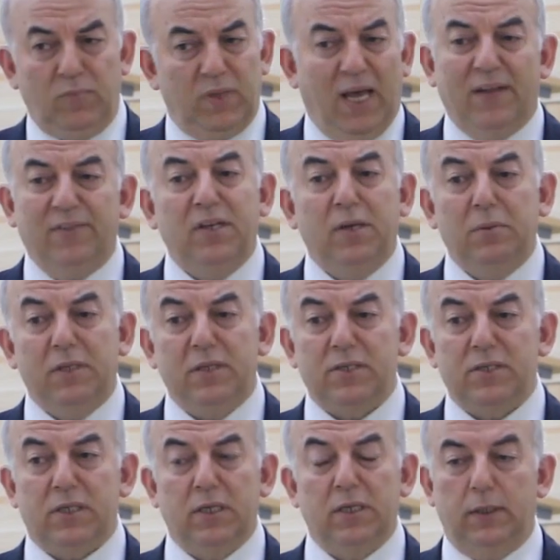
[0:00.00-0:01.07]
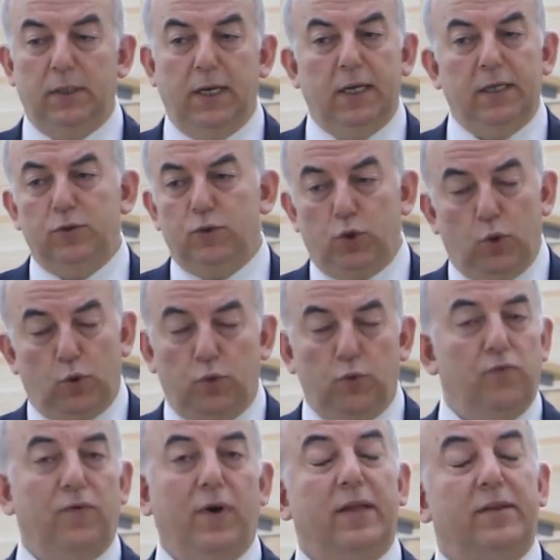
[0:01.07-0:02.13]
Yani diyebiliriz ki en çok
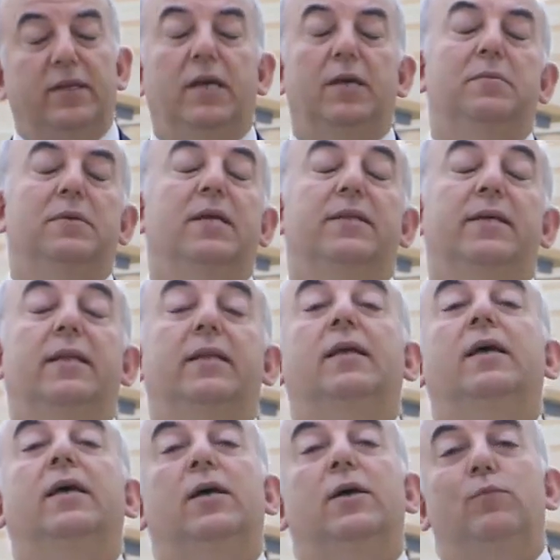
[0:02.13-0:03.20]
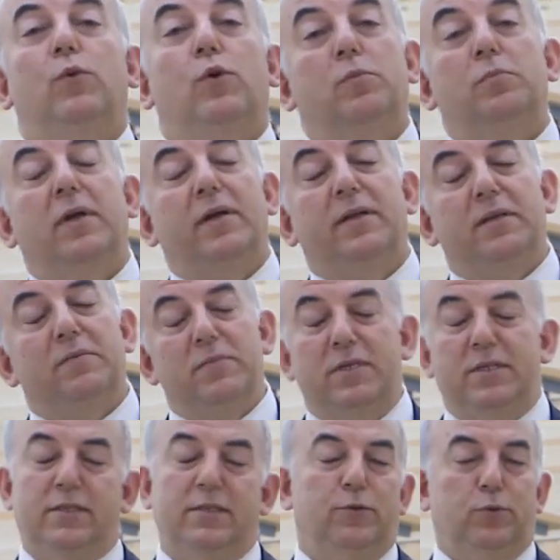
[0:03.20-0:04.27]
ünvan temin eden bölümlerden
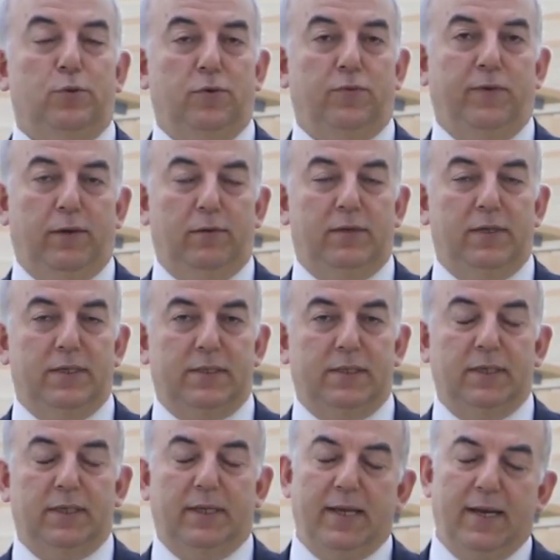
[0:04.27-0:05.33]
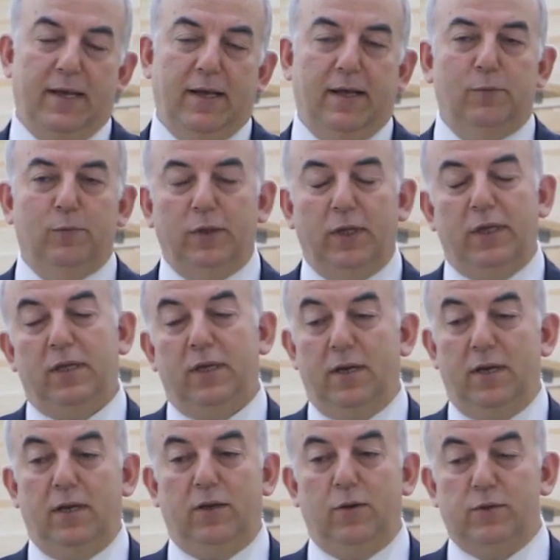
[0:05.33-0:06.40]
birisidir hukuk fakültesi. Gerek kamuda
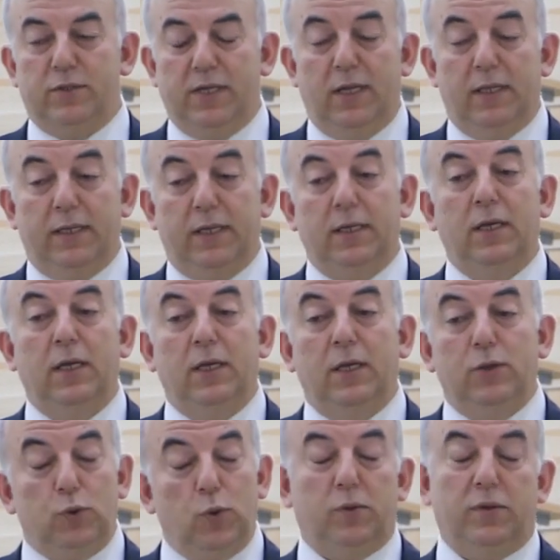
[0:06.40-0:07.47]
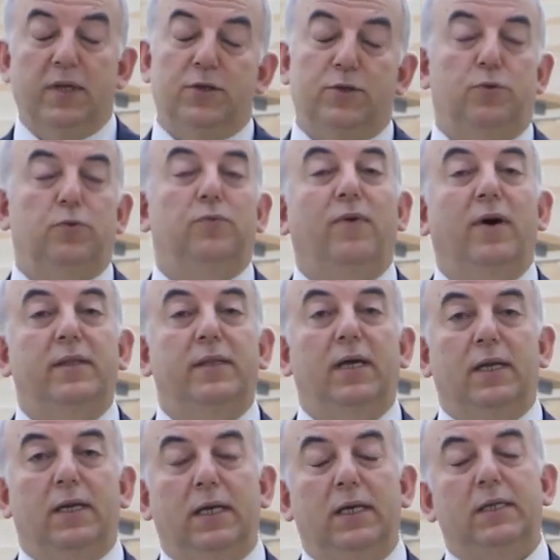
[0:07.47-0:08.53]
gerek özelde çok değişik
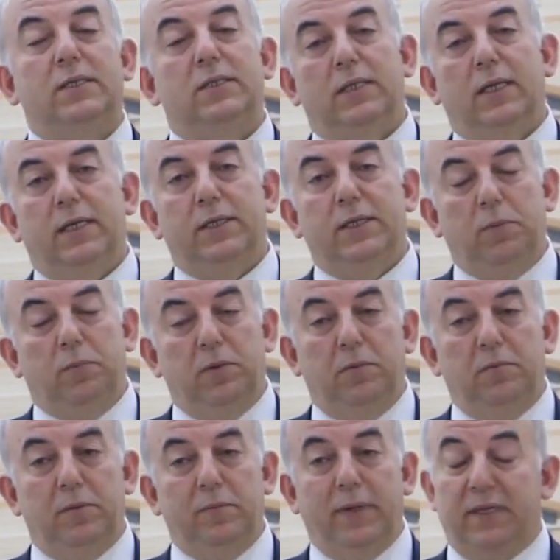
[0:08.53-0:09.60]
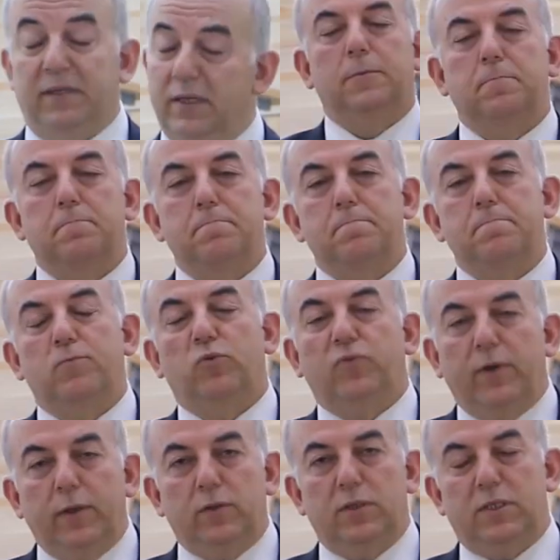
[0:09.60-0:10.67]
ünvanlarla işler yapılabilmekte. Hukuk
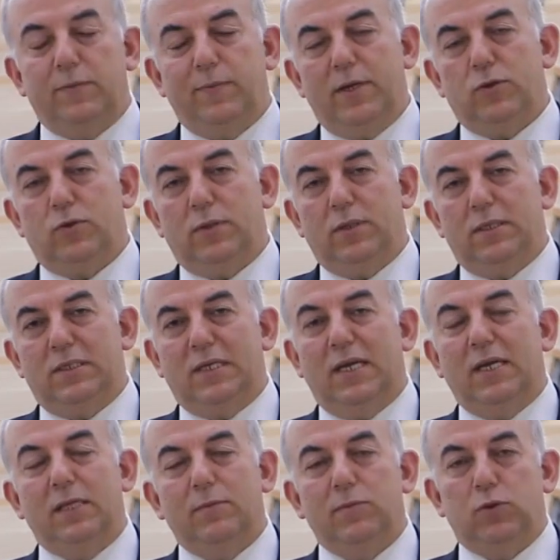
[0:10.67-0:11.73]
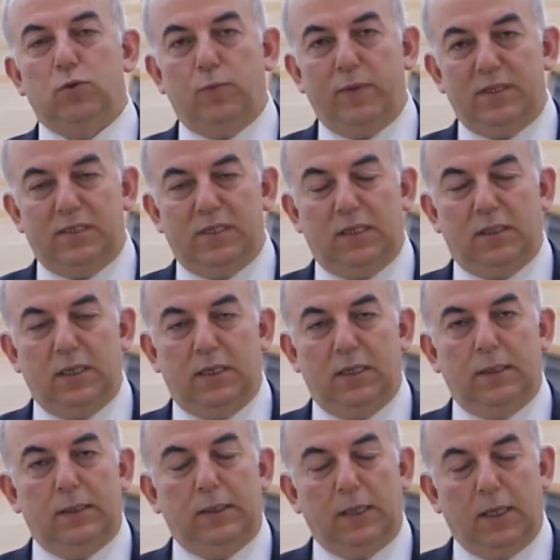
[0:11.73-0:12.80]
fakültesi mezunları saydığımız bu
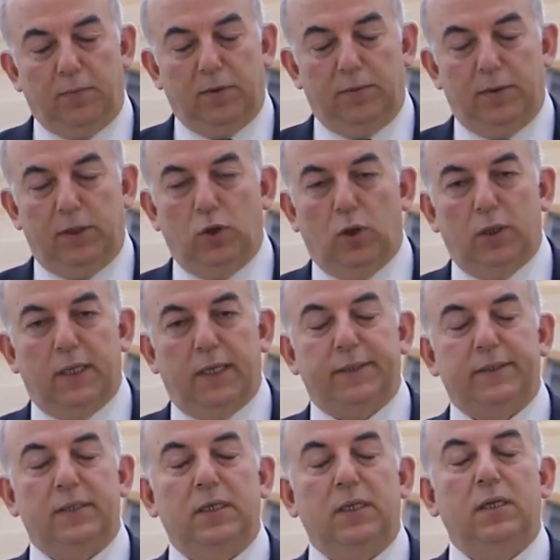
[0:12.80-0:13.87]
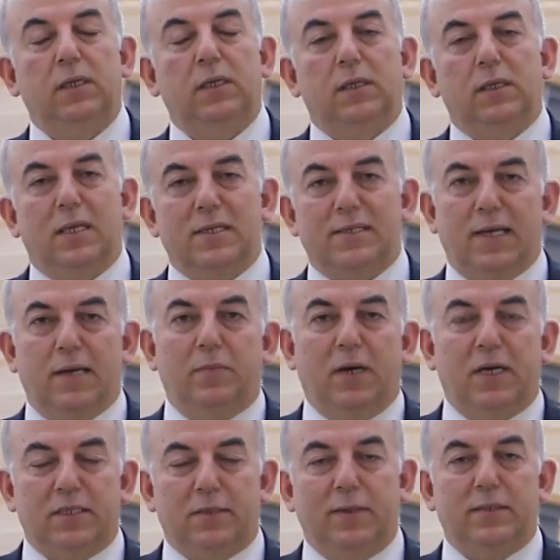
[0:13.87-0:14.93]
meslekleri yapabiliyorlar. Keza
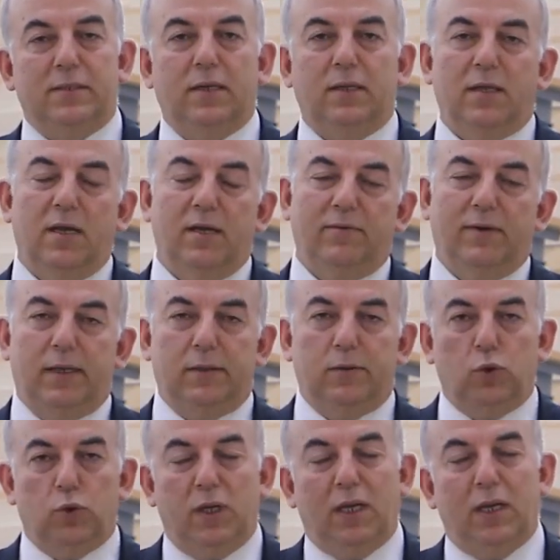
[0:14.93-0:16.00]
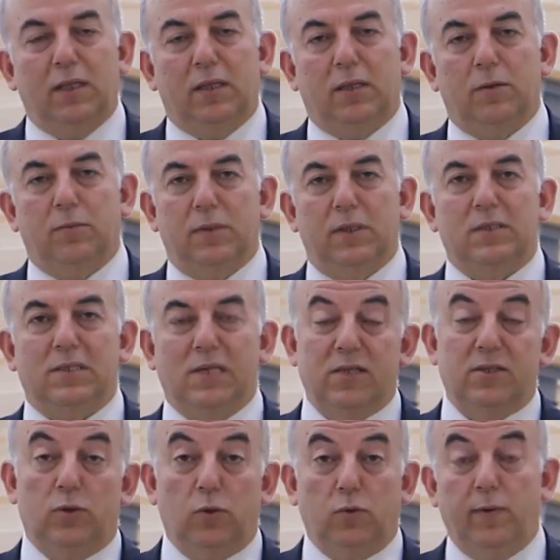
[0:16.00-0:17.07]
bazı meslekler var, noterlik gibi,
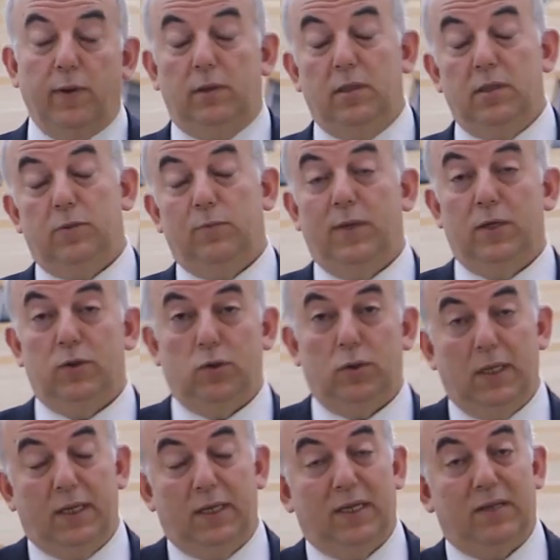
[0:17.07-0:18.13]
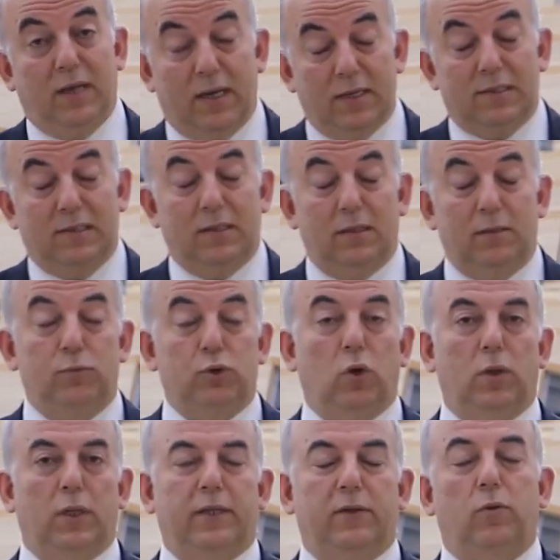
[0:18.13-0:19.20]
sadece hukuk fakültesi mezunlarına tahsis edilmiş
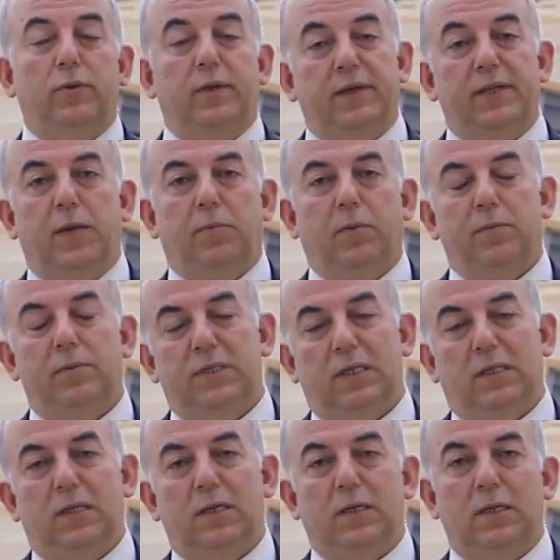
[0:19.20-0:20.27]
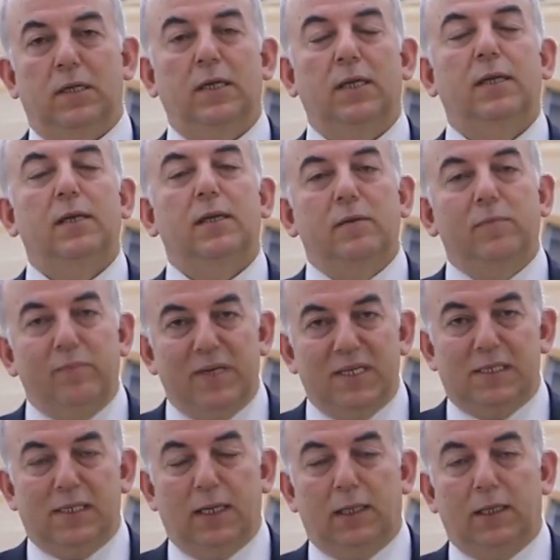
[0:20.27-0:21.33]
olan, onların yapabilecekleri
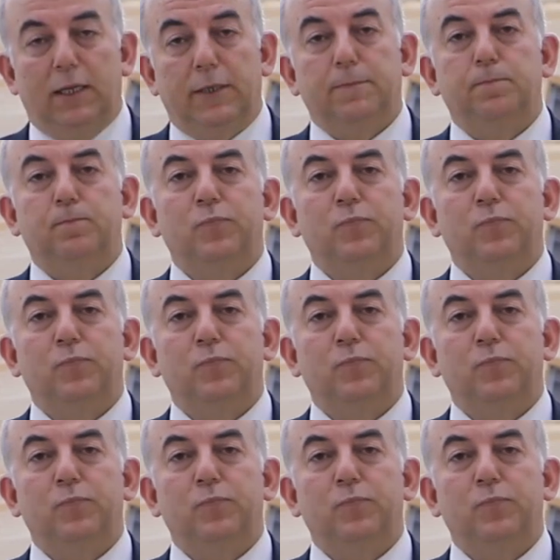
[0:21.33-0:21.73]
meslekler.